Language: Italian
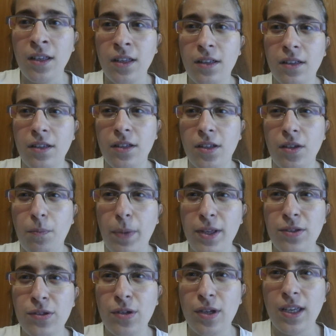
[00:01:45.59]
Eh,
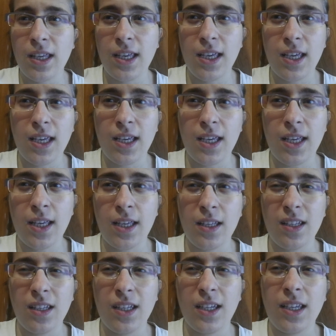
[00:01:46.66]
penso che
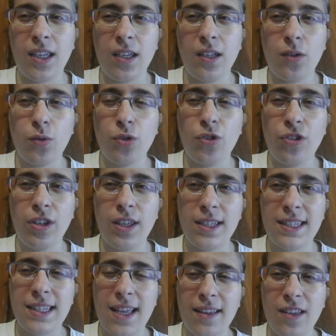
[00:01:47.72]
i chirurgi
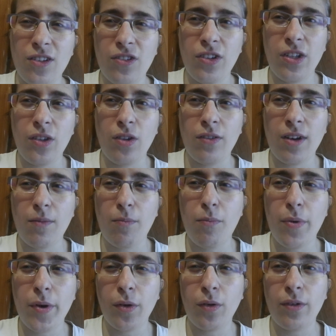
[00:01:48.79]
estetici
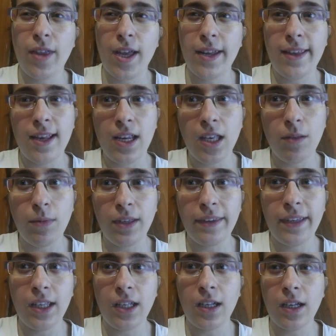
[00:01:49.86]
dovrebbero dare dei
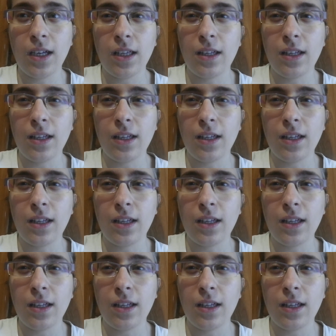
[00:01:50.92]
limiti